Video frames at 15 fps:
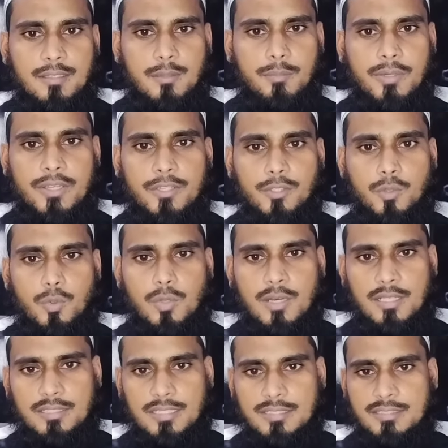पानी को खाल
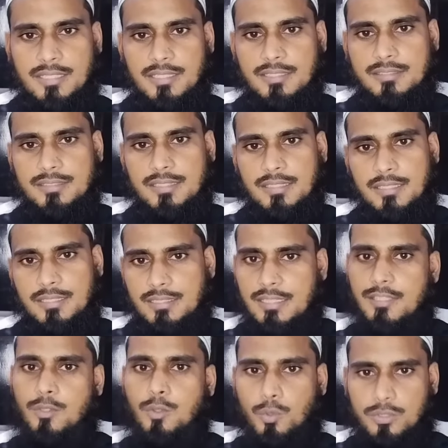तक जाने से नहीं
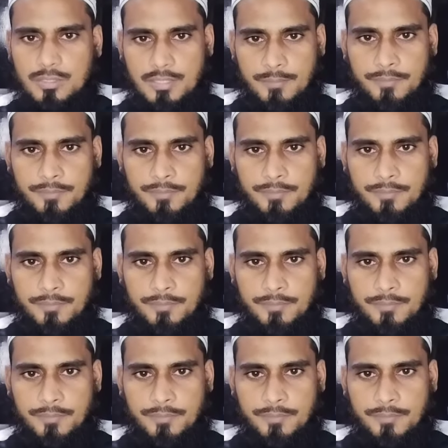रोकती